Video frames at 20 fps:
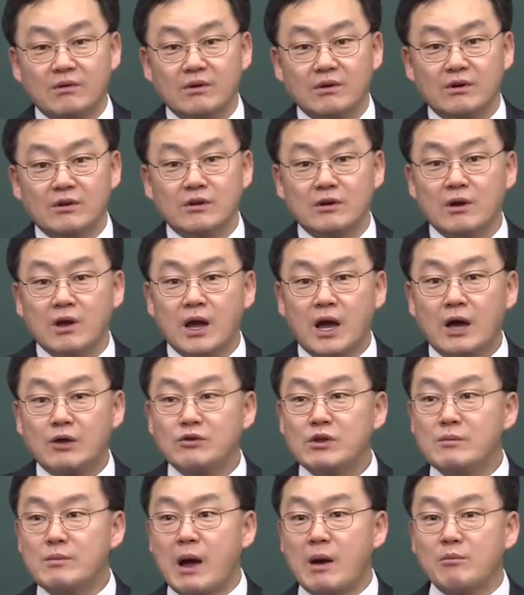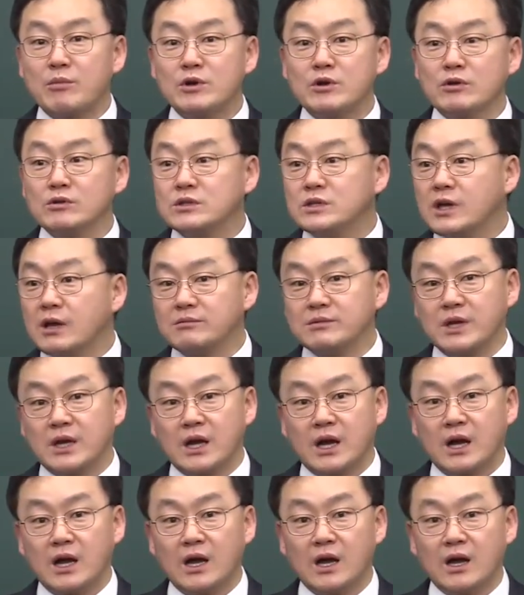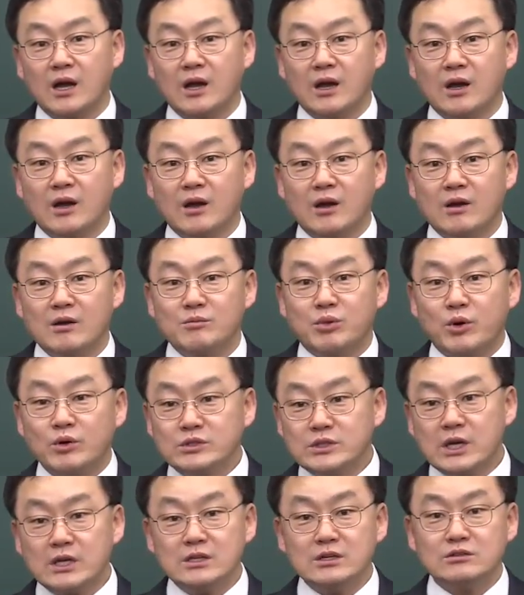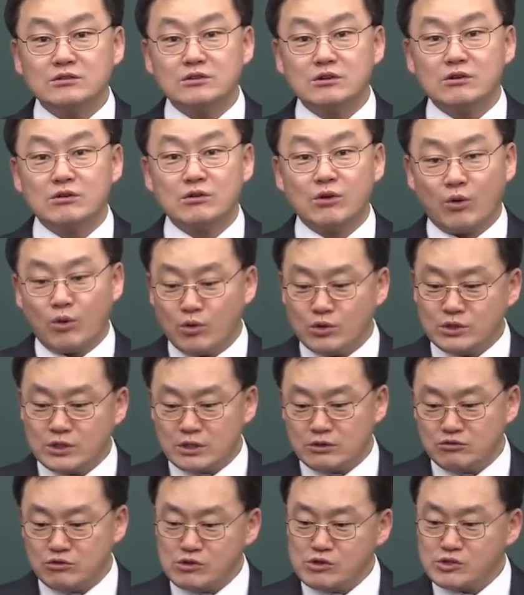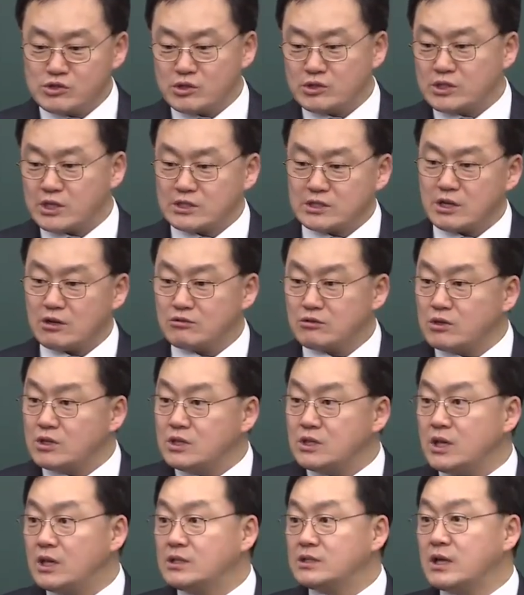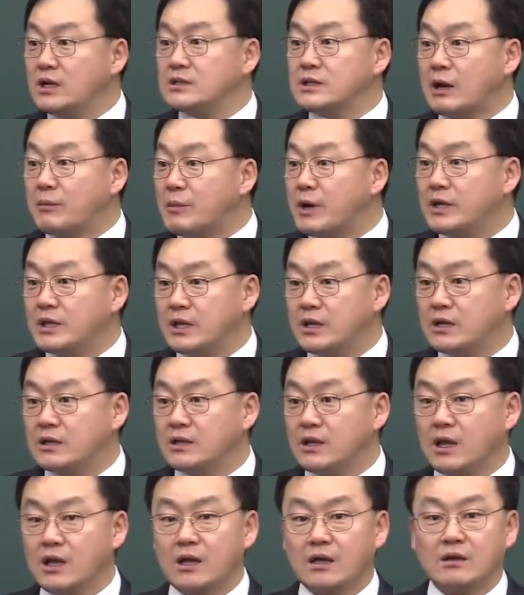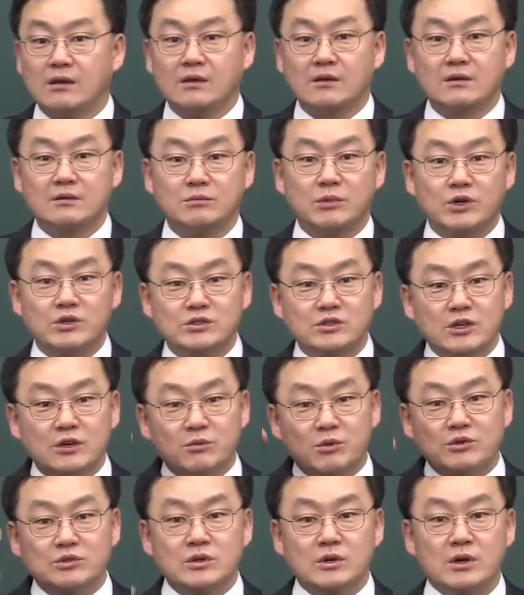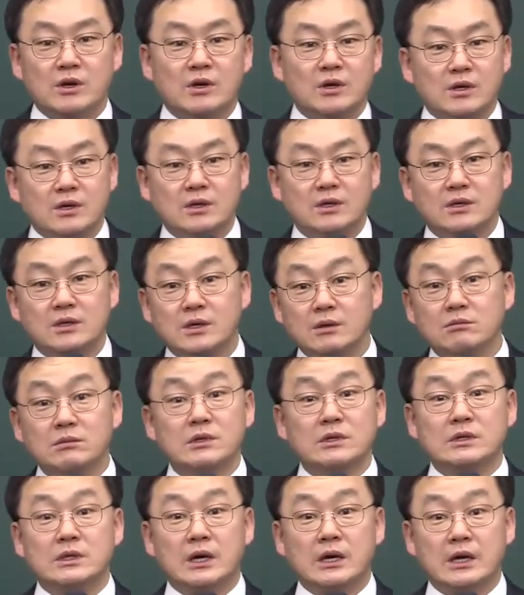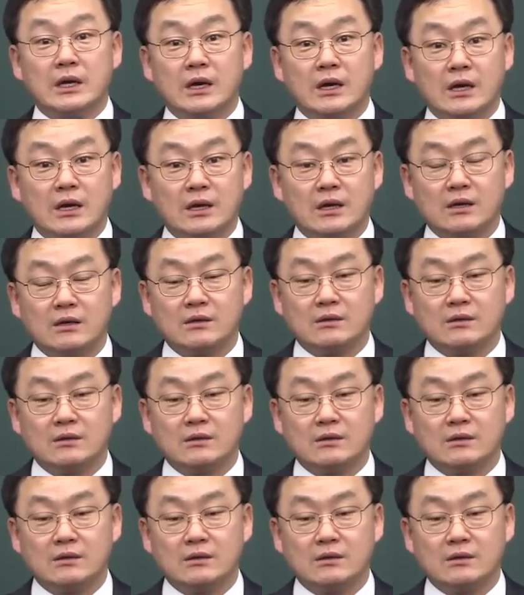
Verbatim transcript: 그럼 하루의 마무리를 어떻게 합니까? 버자의 능력으로 오직 유일성 재창조 이게 딱 남아야 되는데 머릿속이 뭐죠? 힘들다야.